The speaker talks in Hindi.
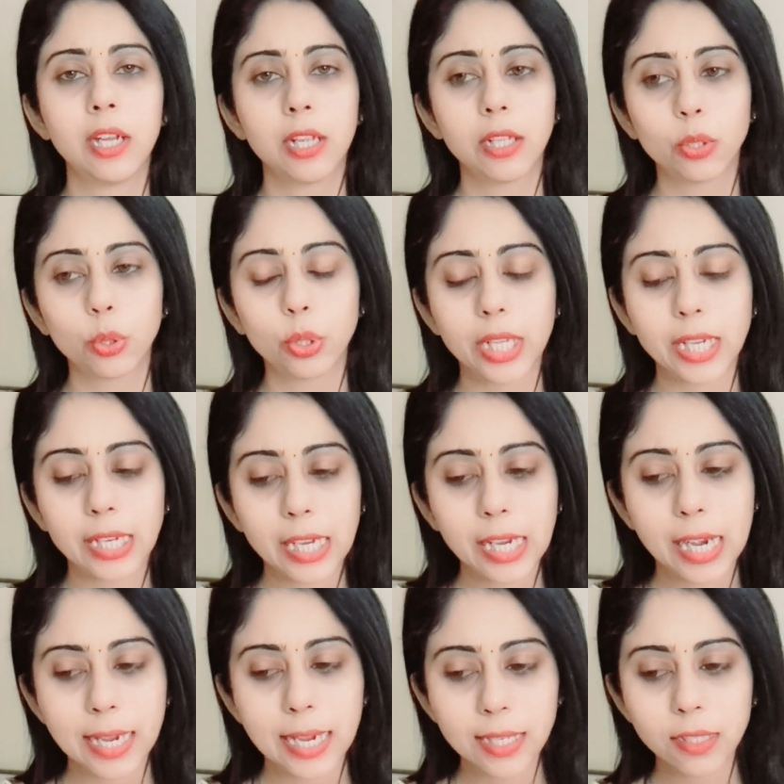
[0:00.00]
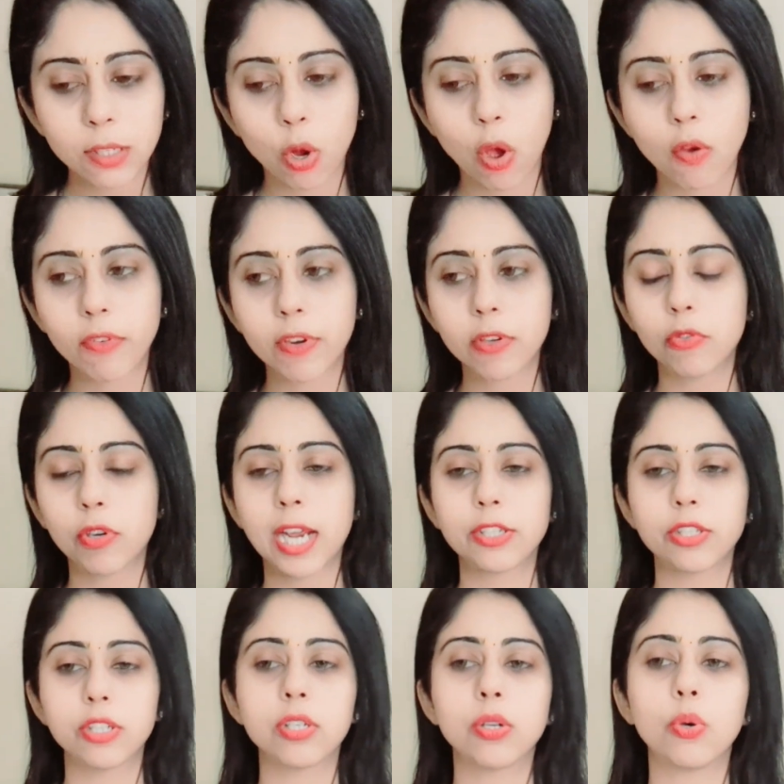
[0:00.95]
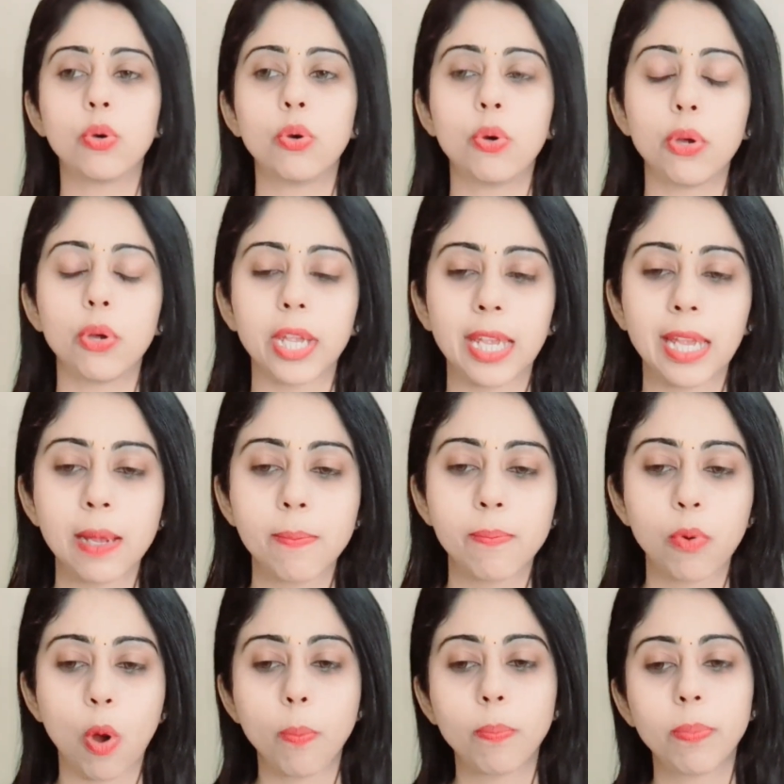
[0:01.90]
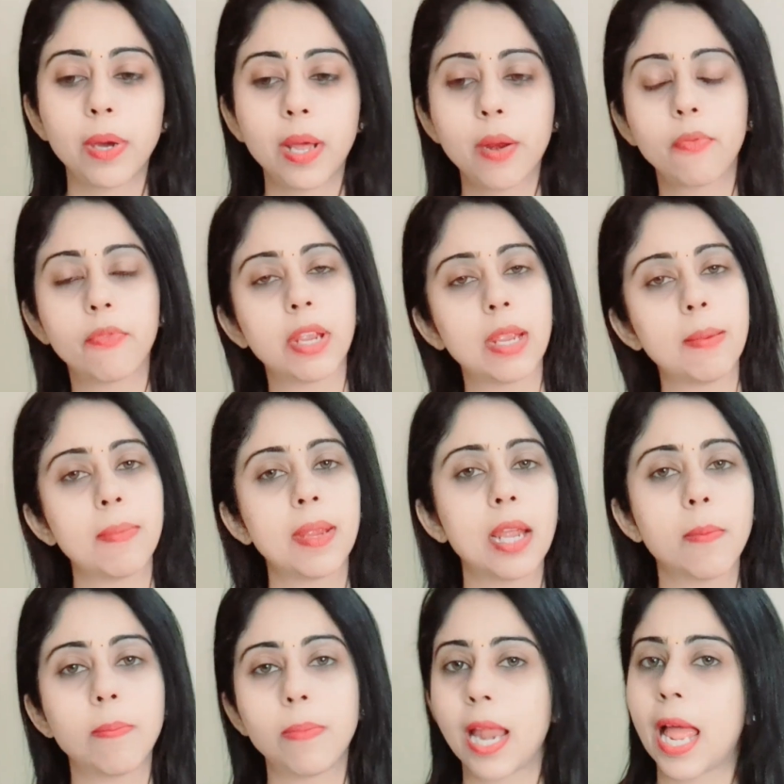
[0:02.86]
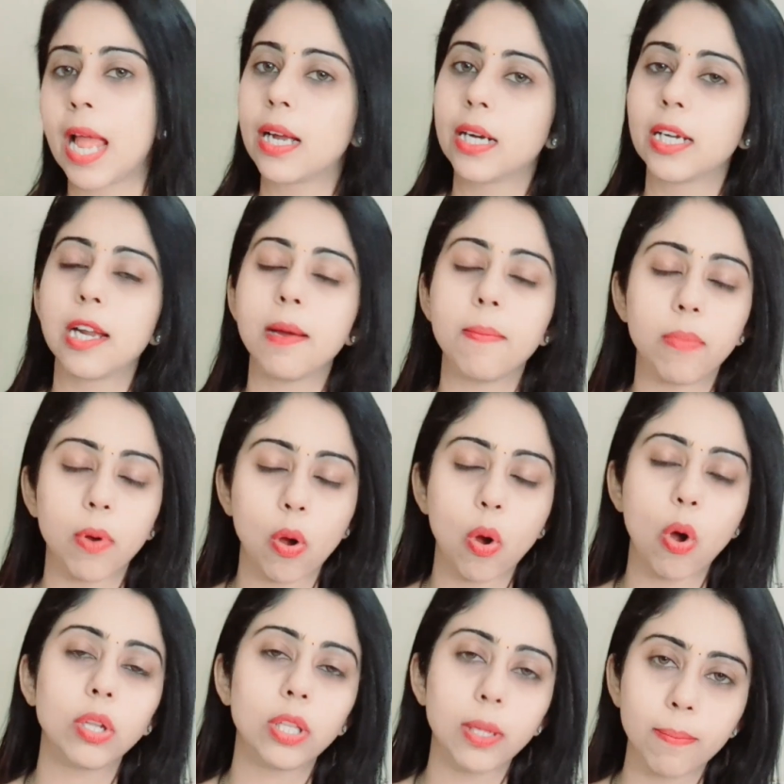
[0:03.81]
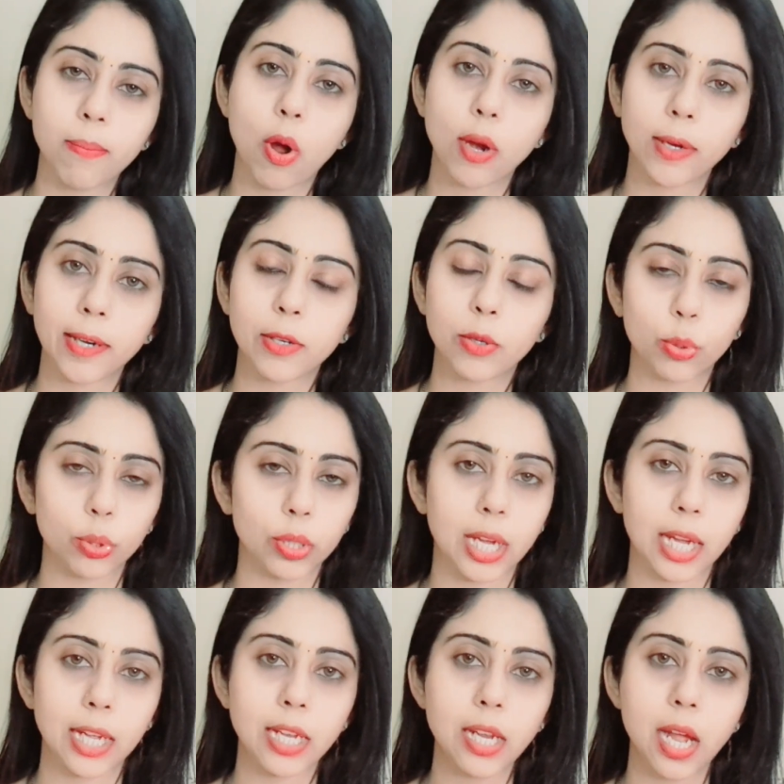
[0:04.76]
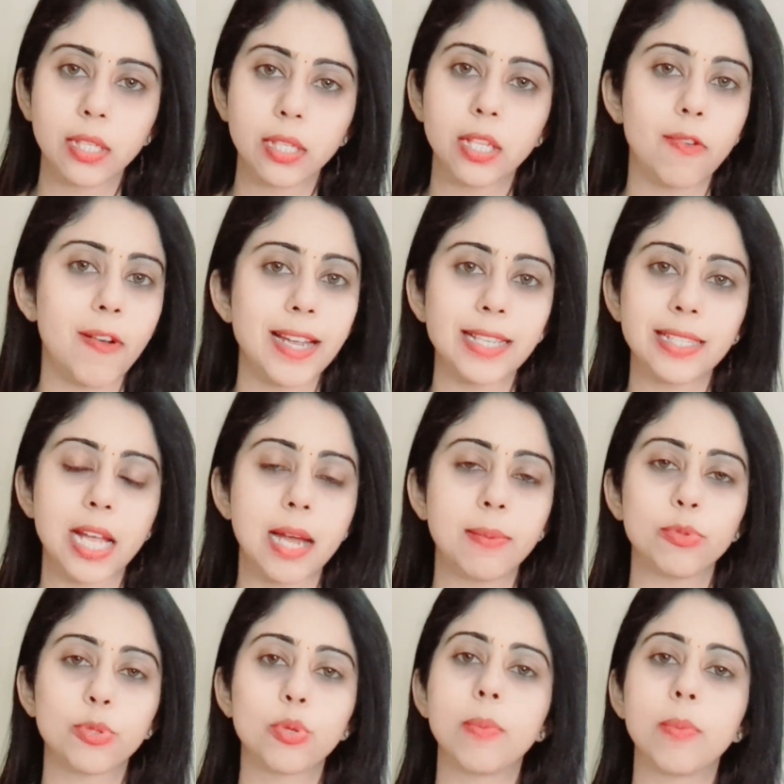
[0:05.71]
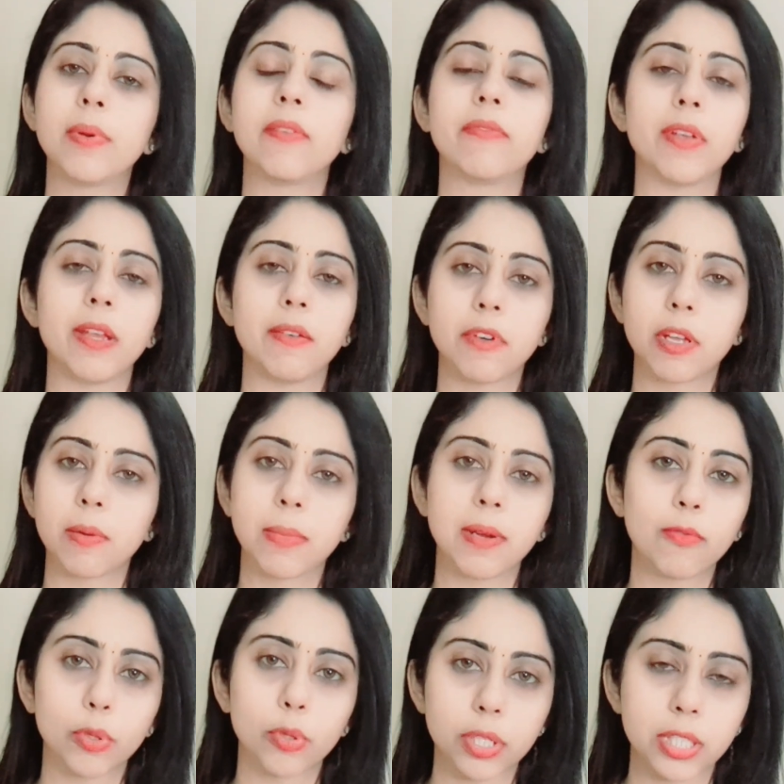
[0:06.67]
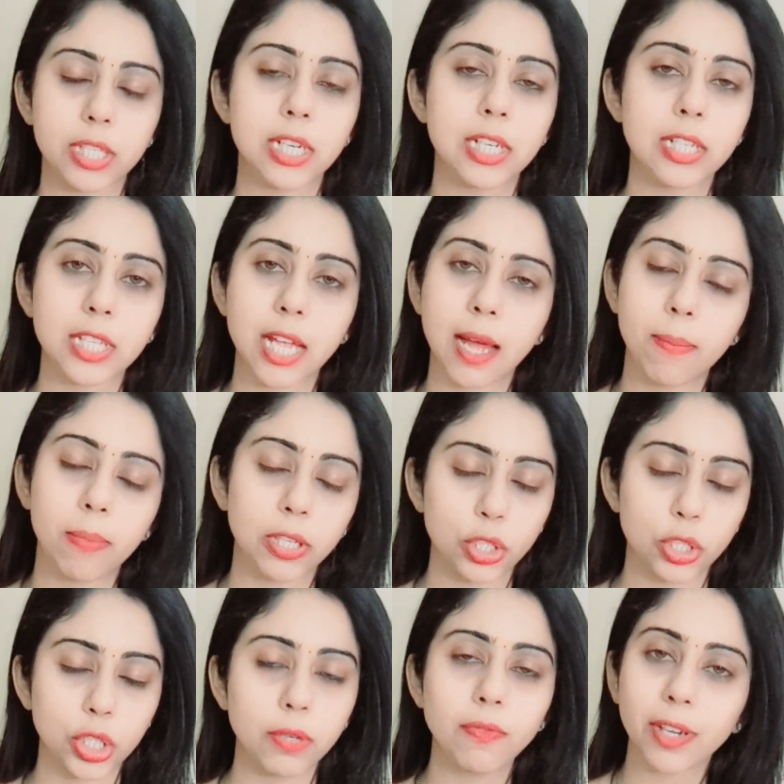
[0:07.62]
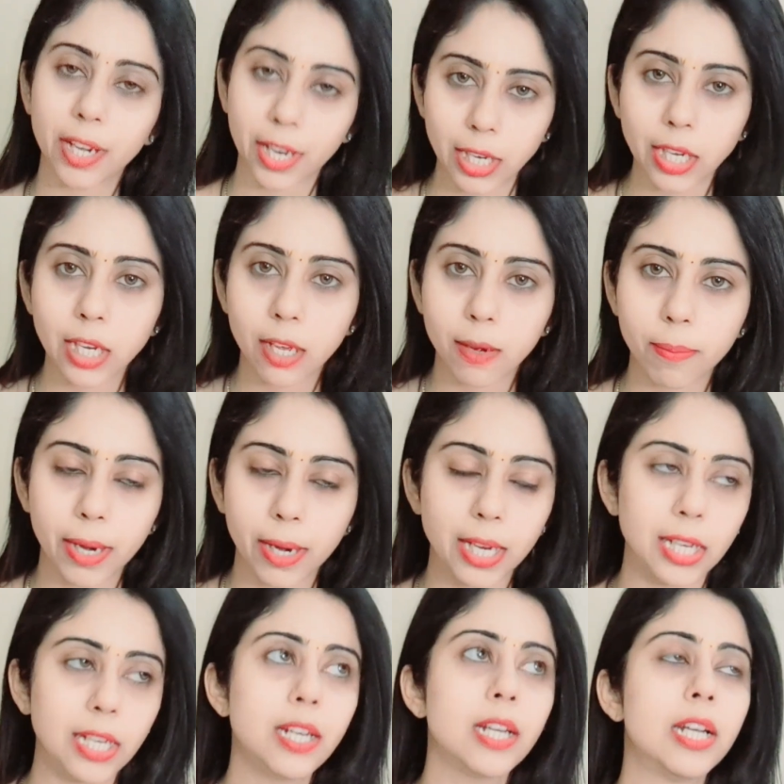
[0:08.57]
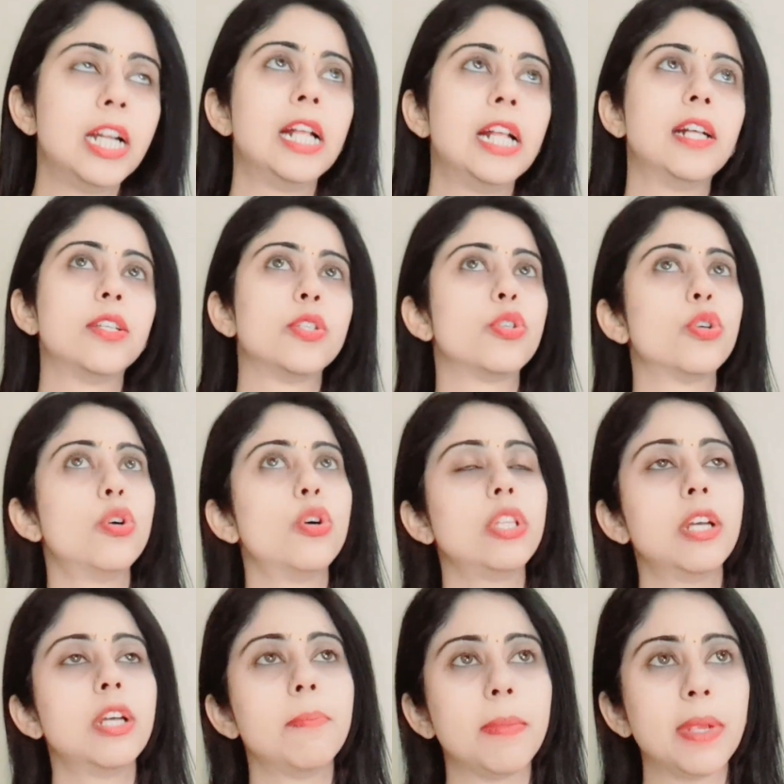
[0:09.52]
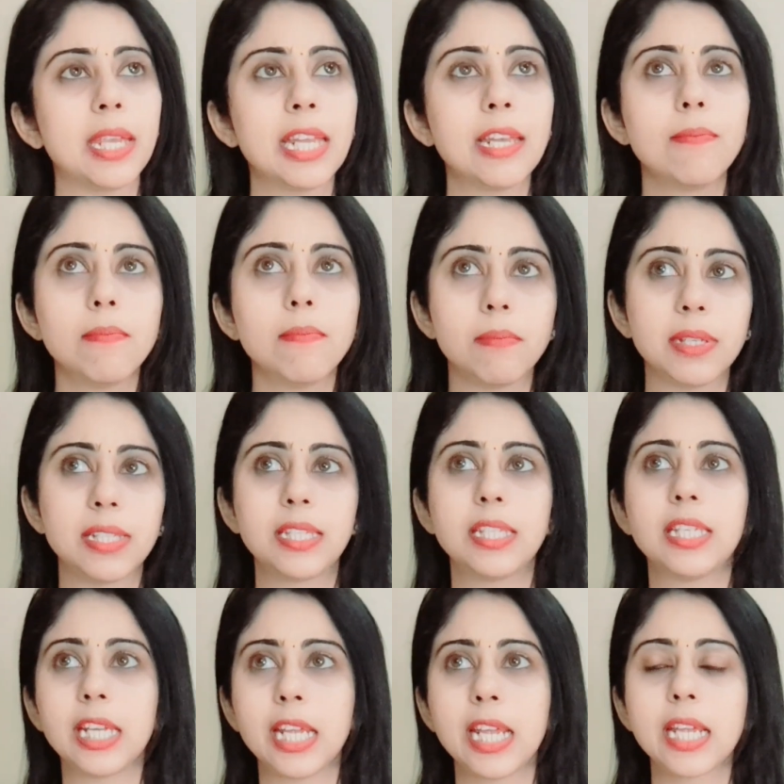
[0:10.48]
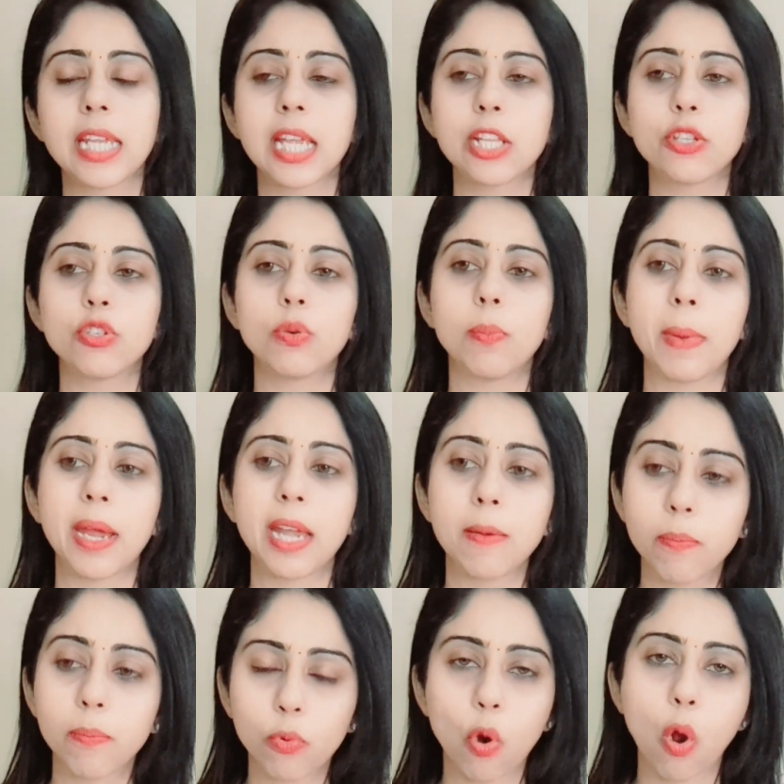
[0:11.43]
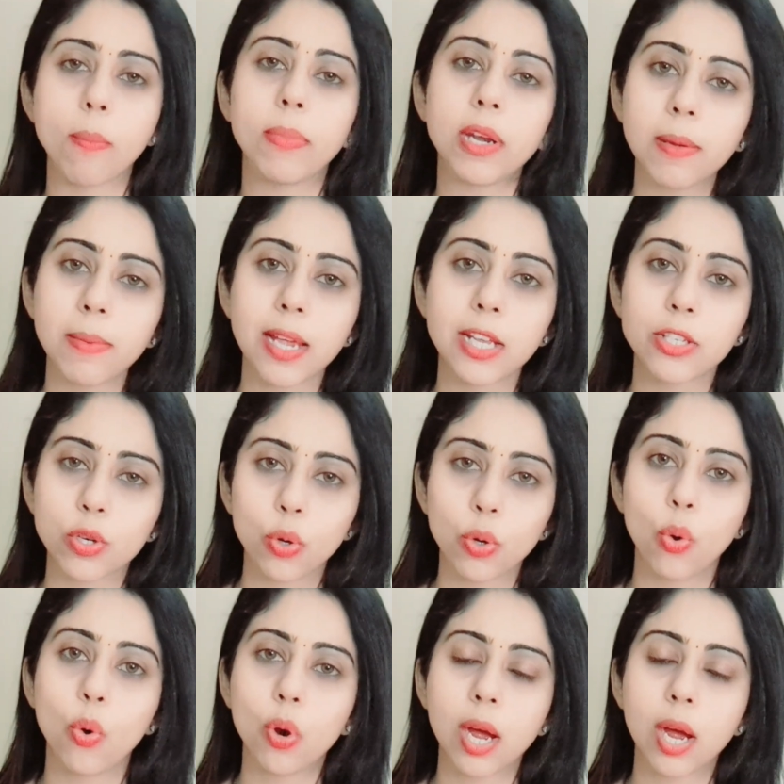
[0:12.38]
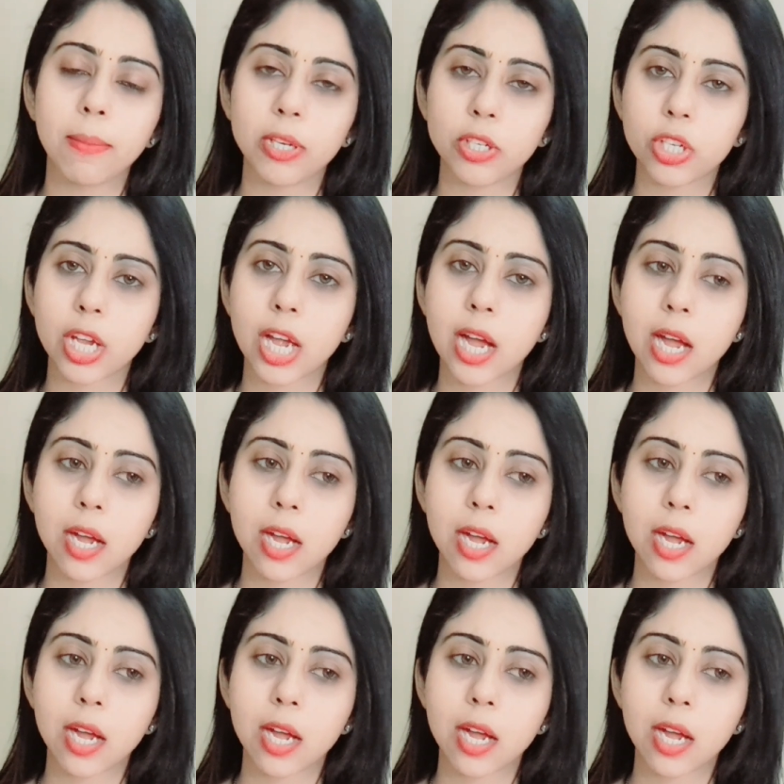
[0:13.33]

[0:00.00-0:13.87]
तो देखिए गाइस लॉ ऑफ अट्रैक्शन को एक प्रॉपर वे में अप्लाई करना बहुत इंपॉर्टेंट होता है अदरवाइज आप उसको अपने फेवर में वो रिजल्ट आप अचीव नहीं कर पाएंगे सो द मेन मिस्टेक या जो मेन प्रॉब्लम है जो लोग हमेशा